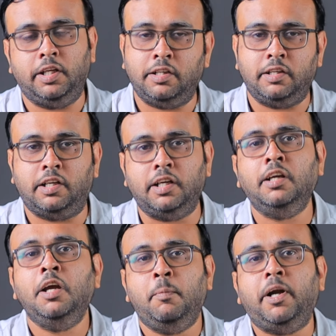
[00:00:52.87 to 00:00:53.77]
இருந்திருக்கு
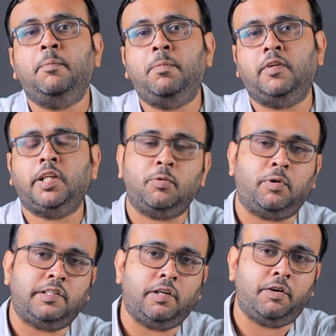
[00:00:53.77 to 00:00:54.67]
பட் இப்போ வந்து அது
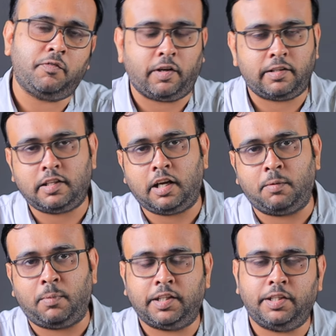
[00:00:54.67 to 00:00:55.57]
ஒரு ரிசர்வ்டு
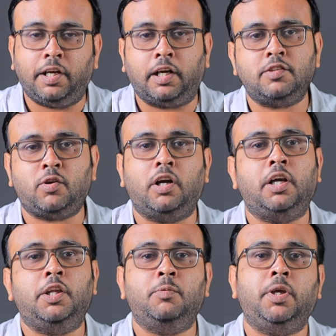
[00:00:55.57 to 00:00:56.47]
ஃபாரஸ்ட்டாக மாற்றிட்டாங்க ஸோ
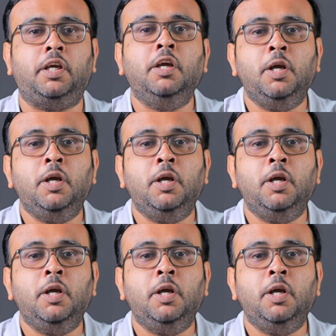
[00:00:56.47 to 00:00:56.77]
அங்கே எதுவுமே